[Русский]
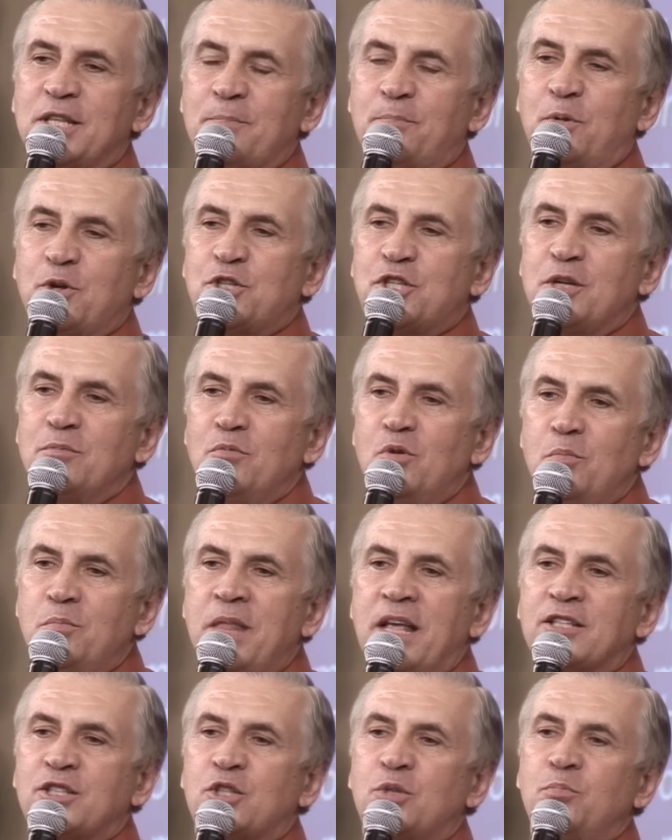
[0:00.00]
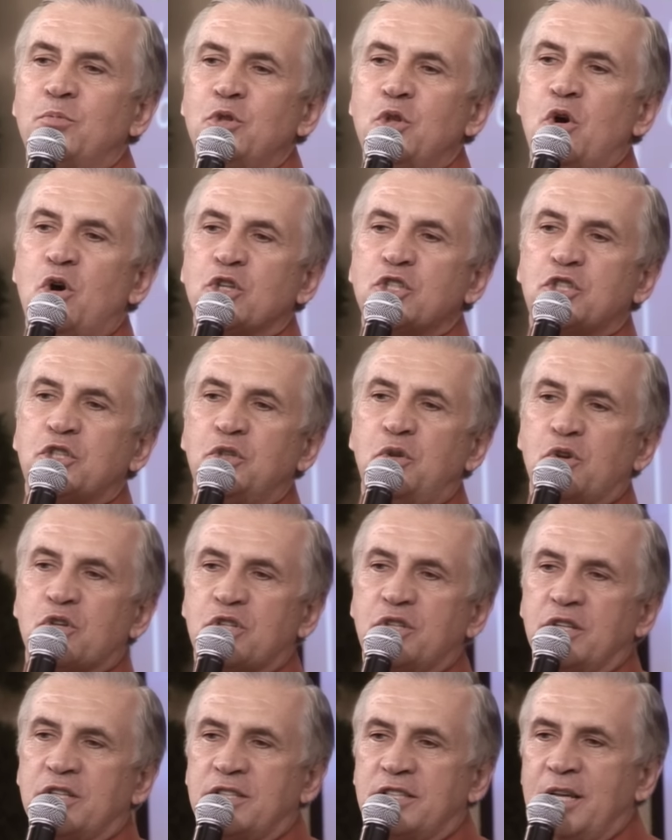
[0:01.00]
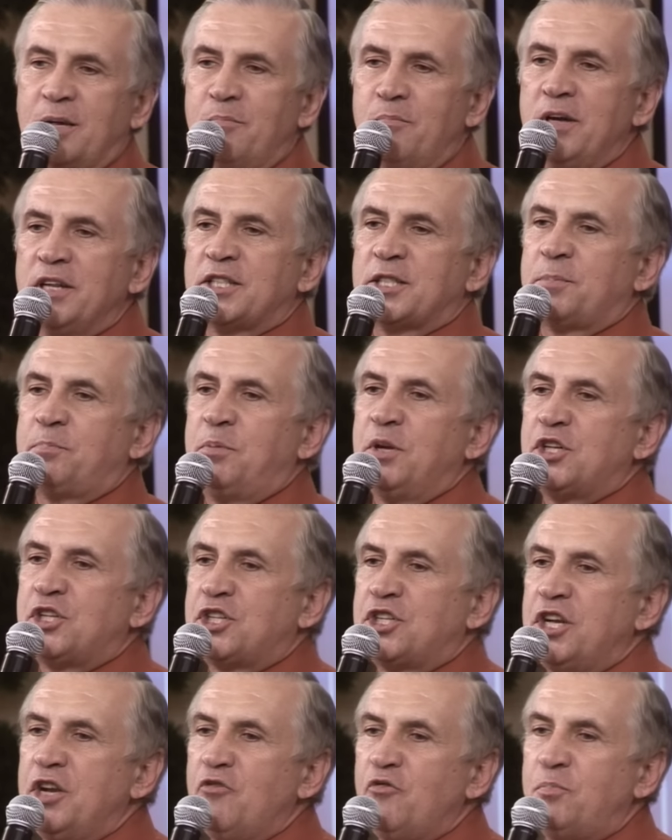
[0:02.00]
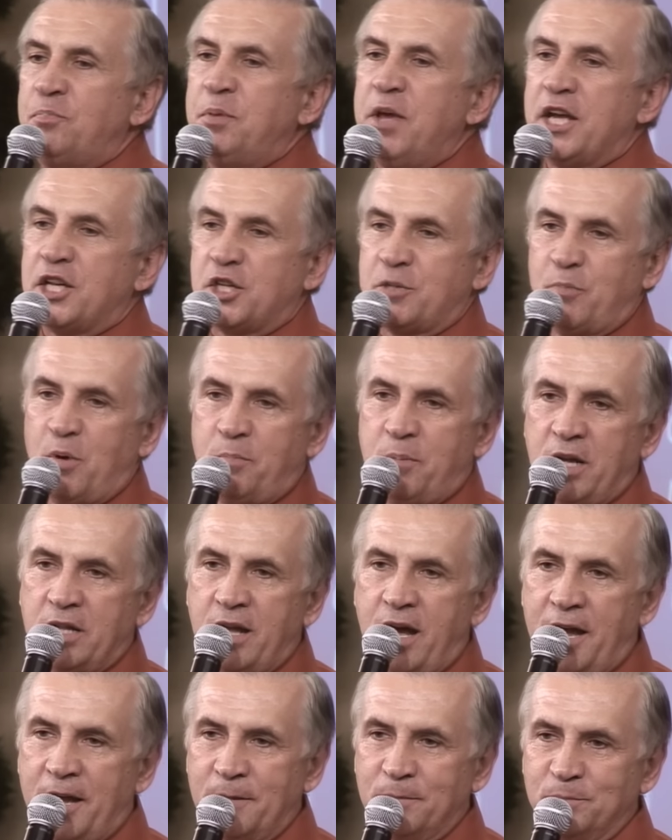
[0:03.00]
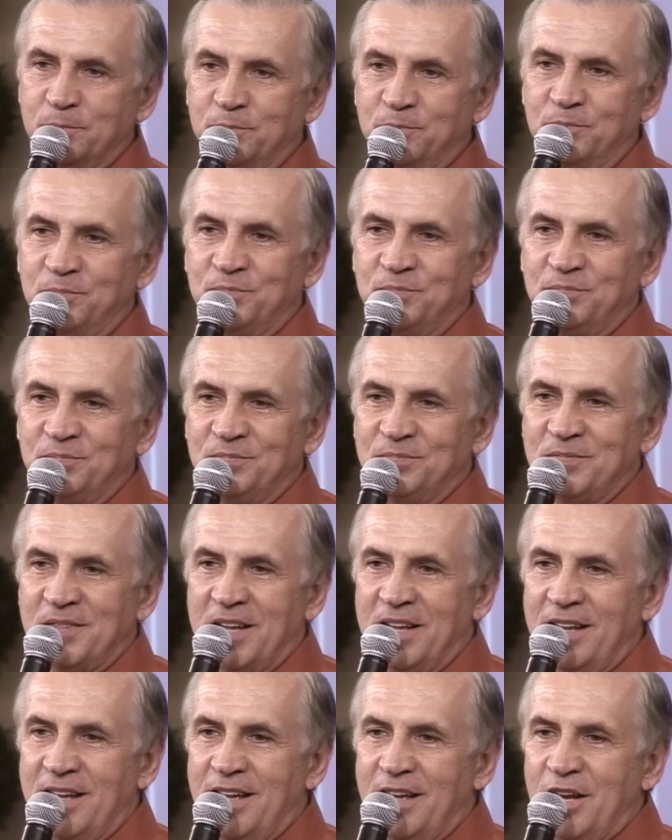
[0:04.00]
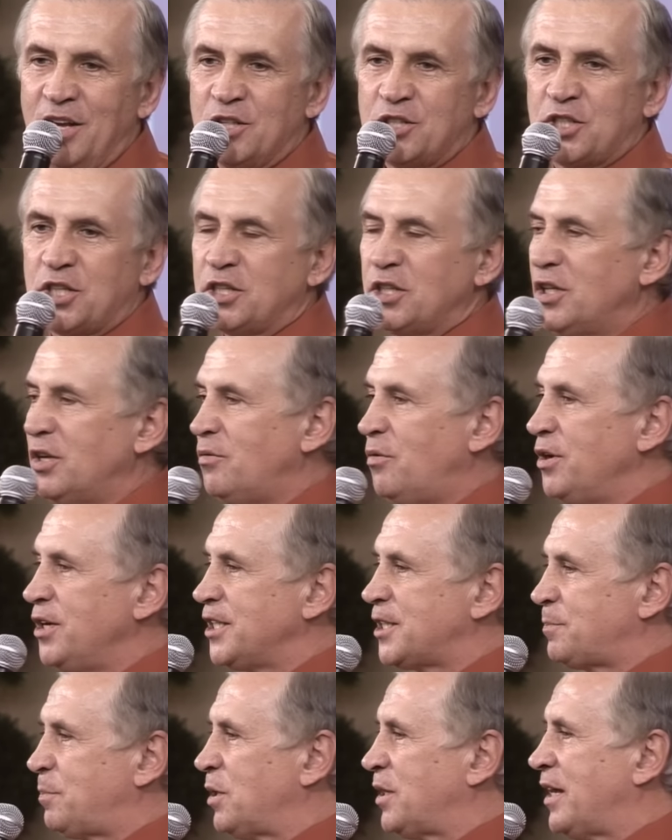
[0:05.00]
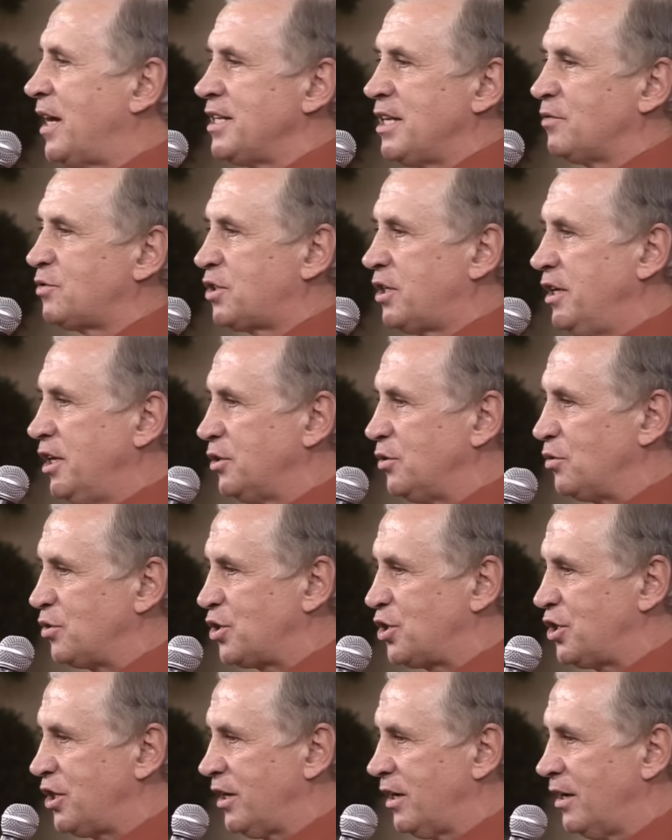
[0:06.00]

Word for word: почему у нас много сложностей. Мы с печи в печь попадаем. С одного испытания в следующее.